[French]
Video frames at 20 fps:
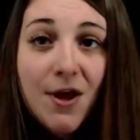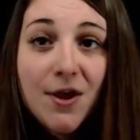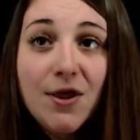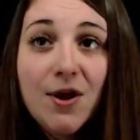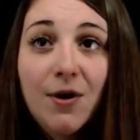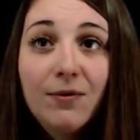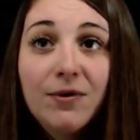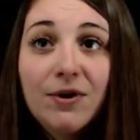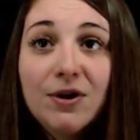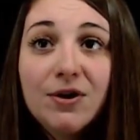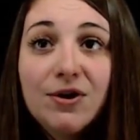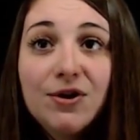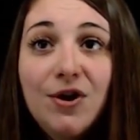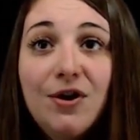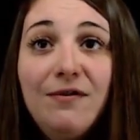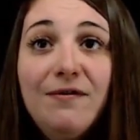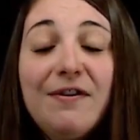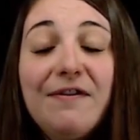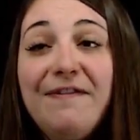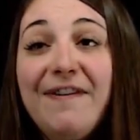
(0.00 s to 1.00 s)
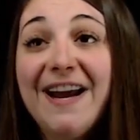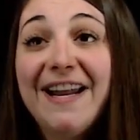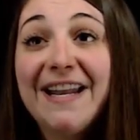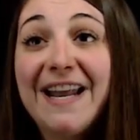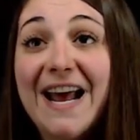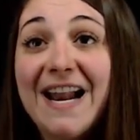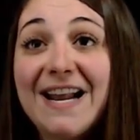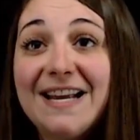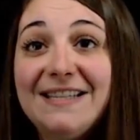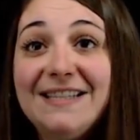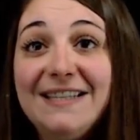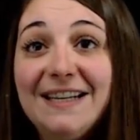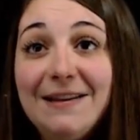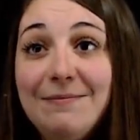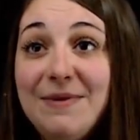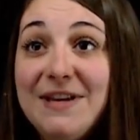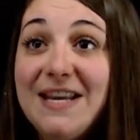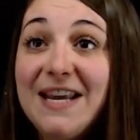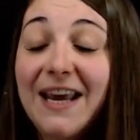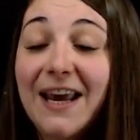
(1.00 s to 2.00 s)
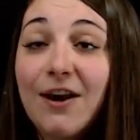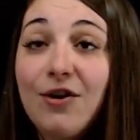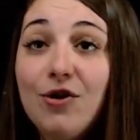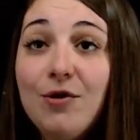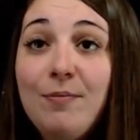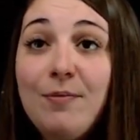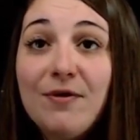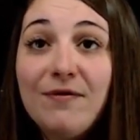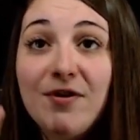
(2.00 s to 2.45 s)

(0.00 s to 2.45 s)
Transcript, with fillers: Donc, ce qu'on va faire dans cette mini-récup,